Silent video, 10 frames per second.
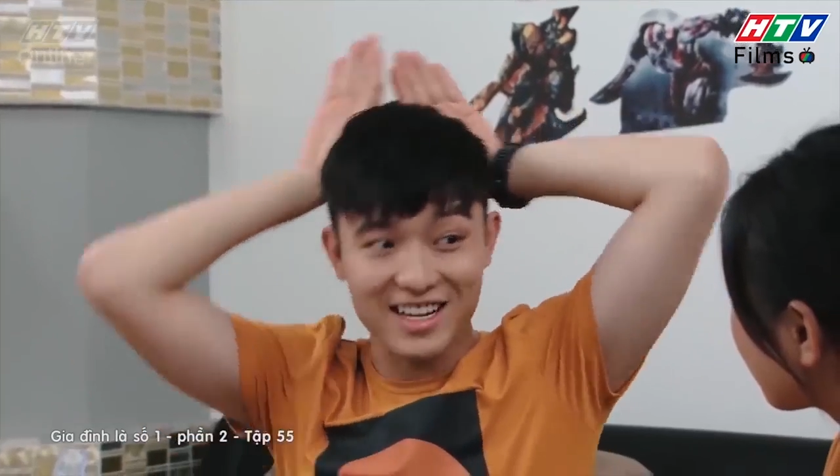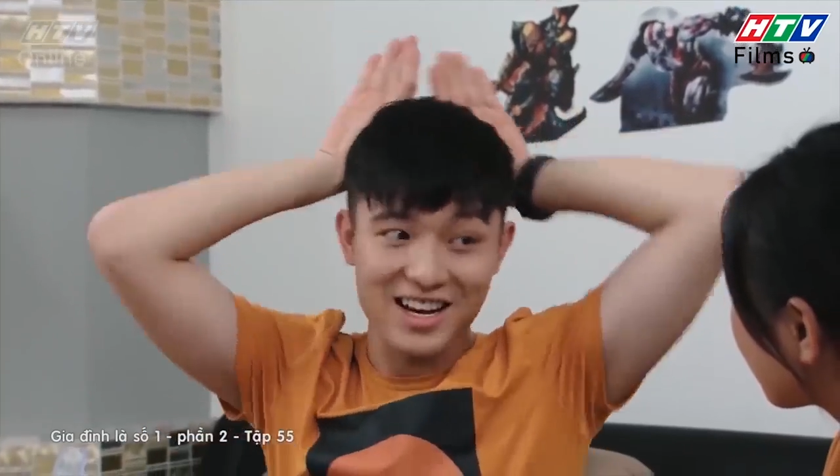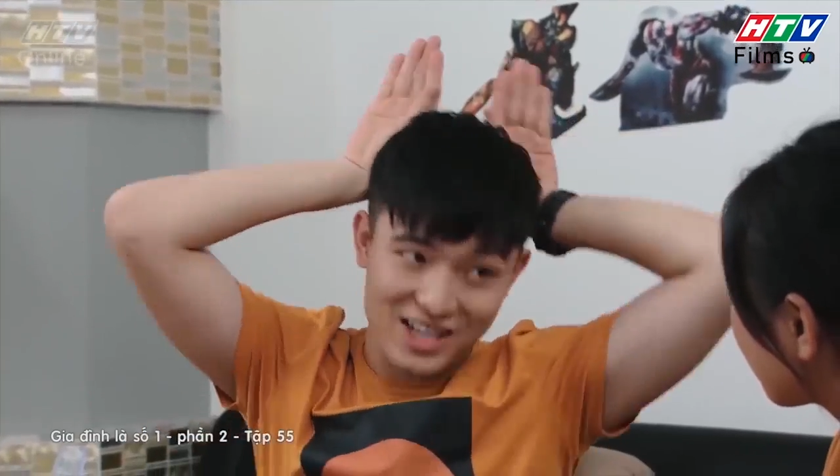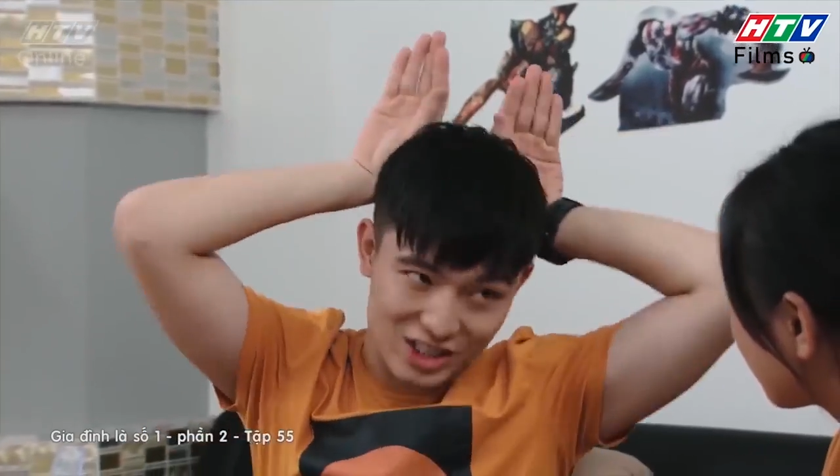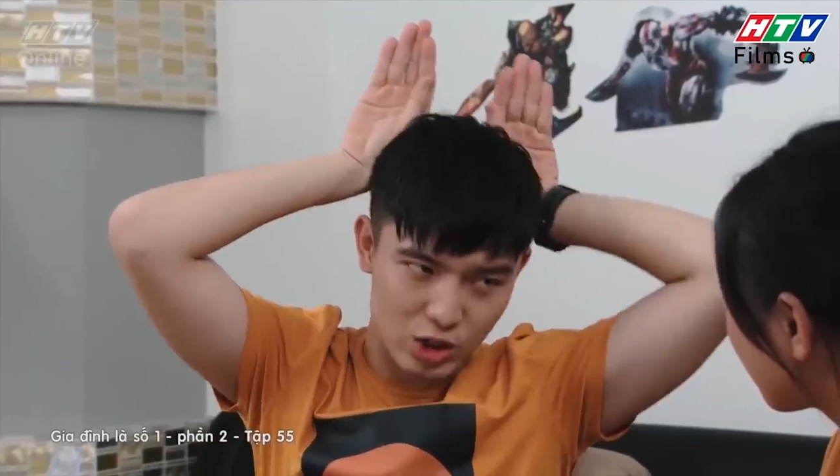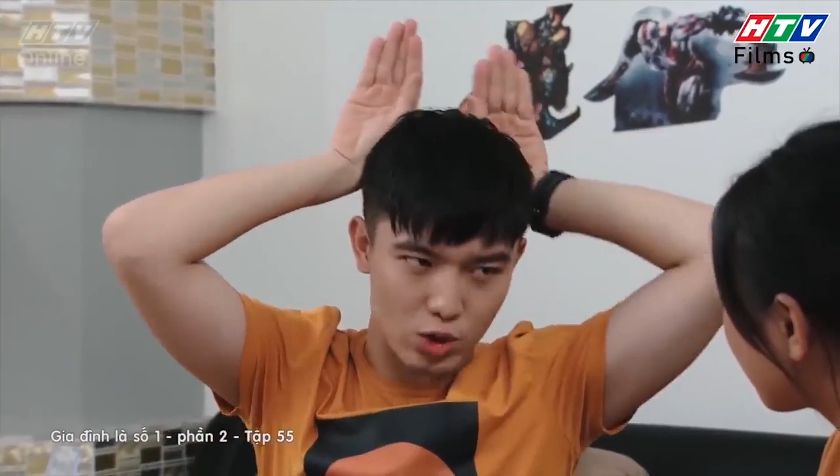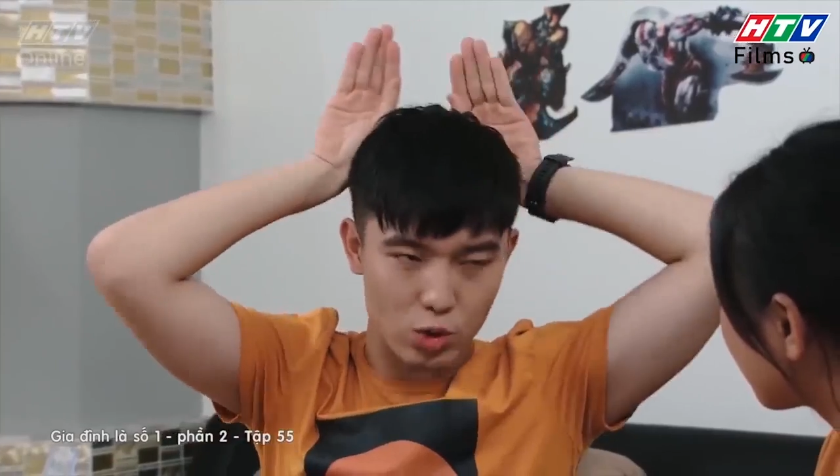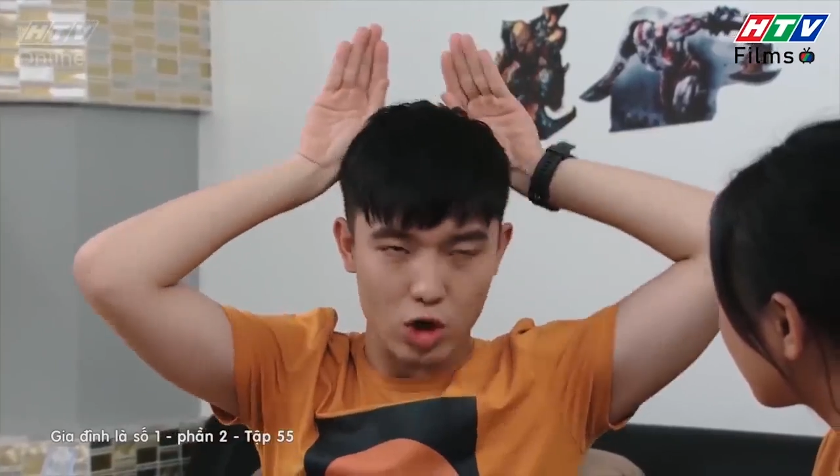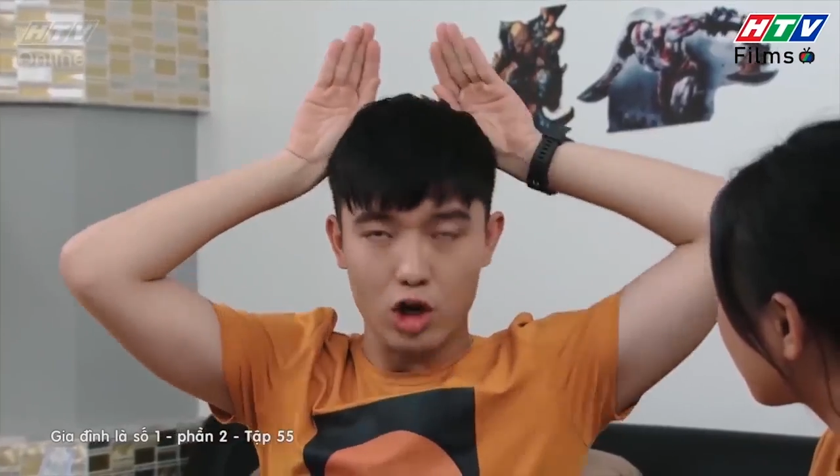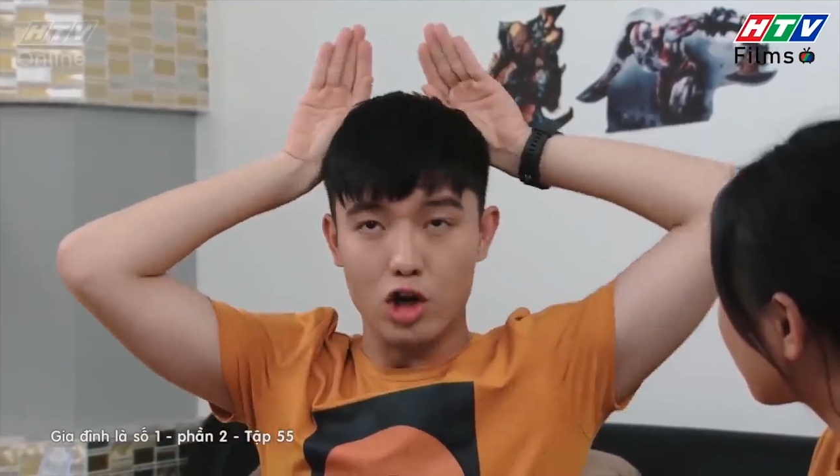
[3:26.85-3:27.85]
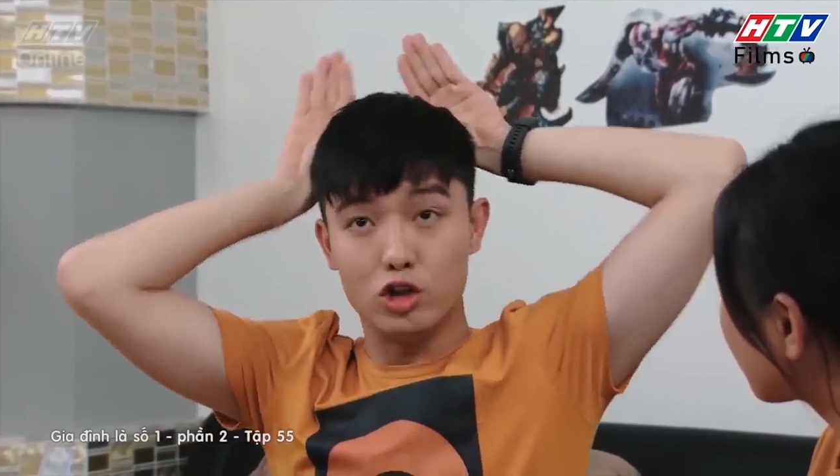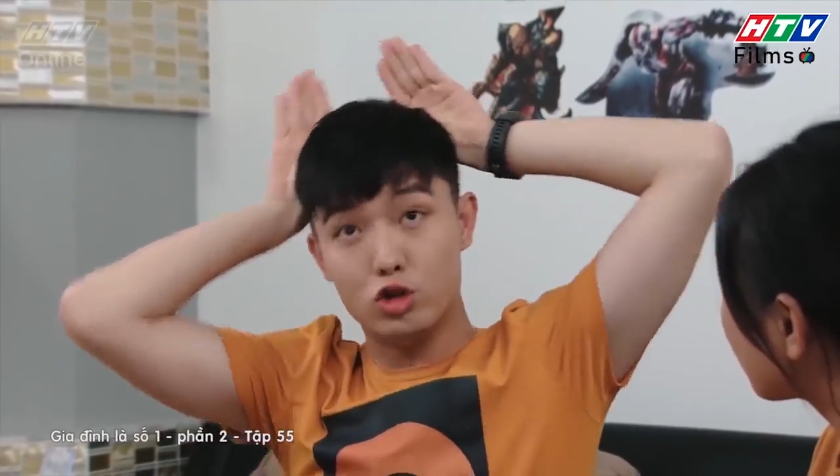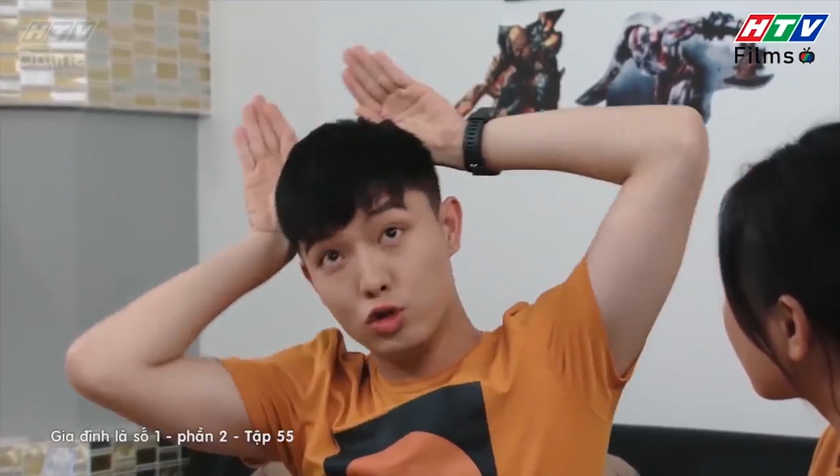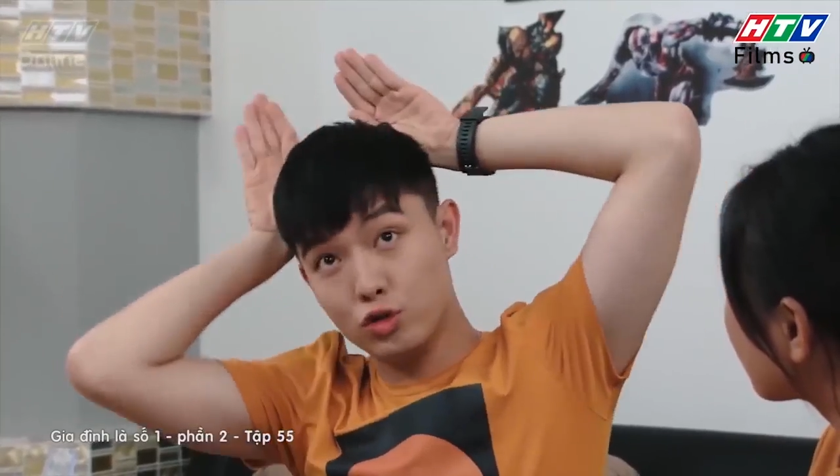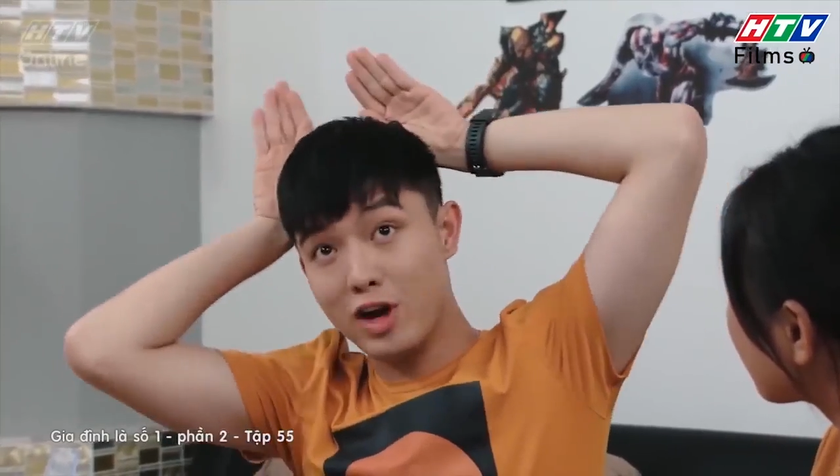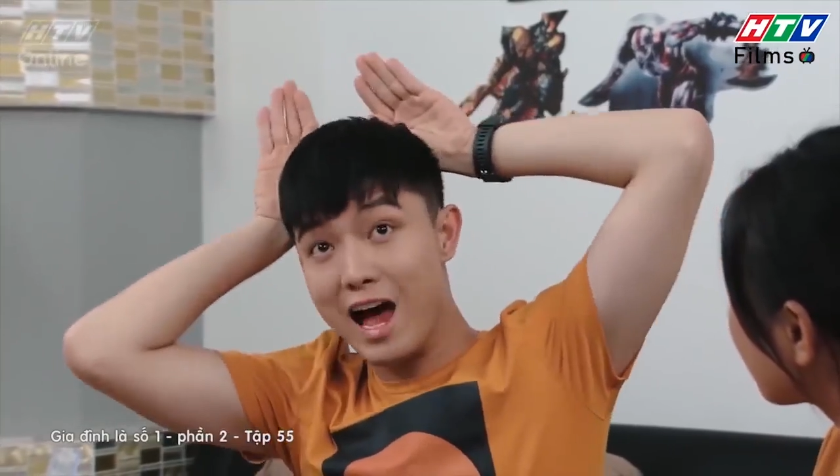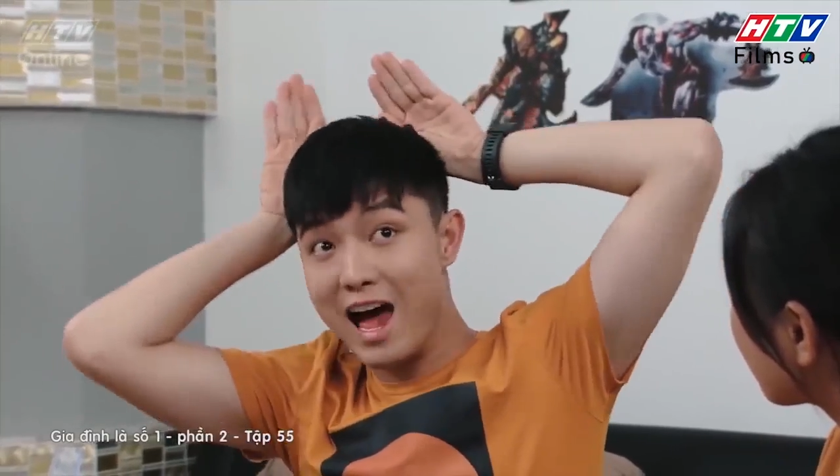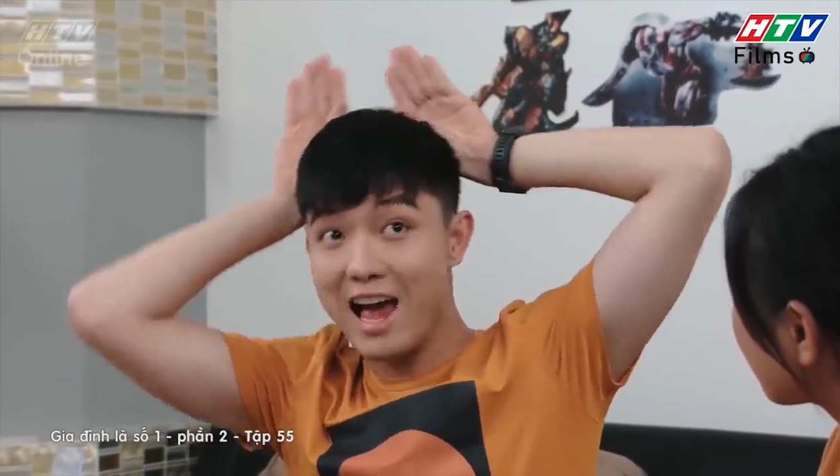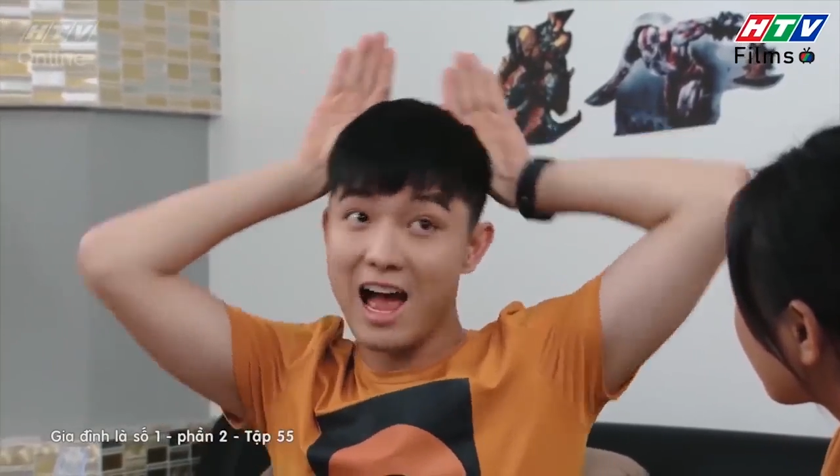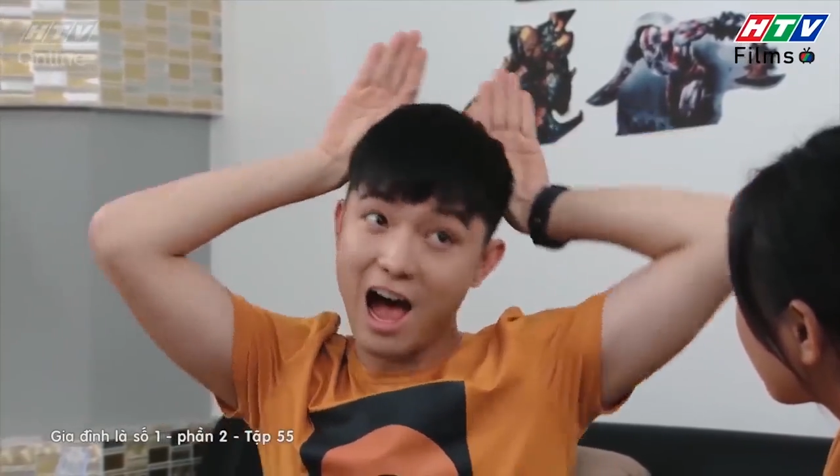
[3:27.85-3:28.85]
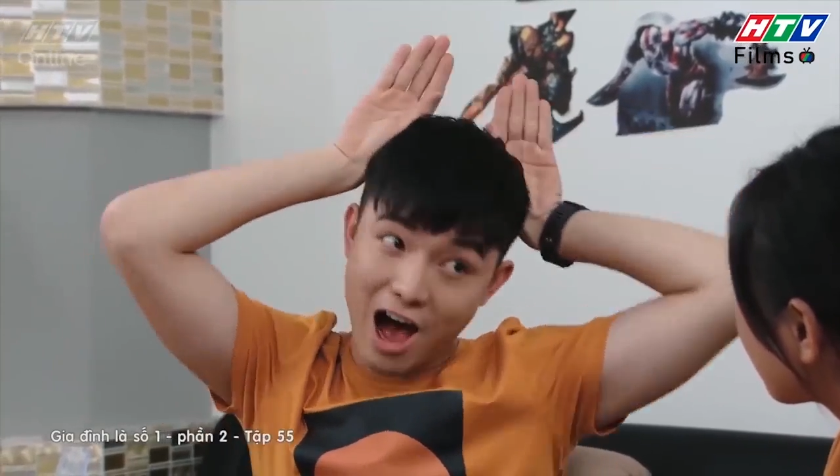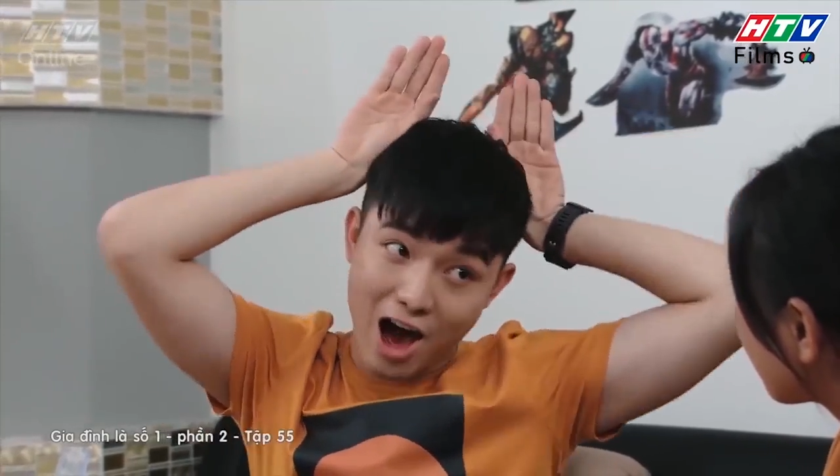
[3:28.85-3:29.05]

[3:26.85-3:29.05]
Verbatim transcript: trust you To find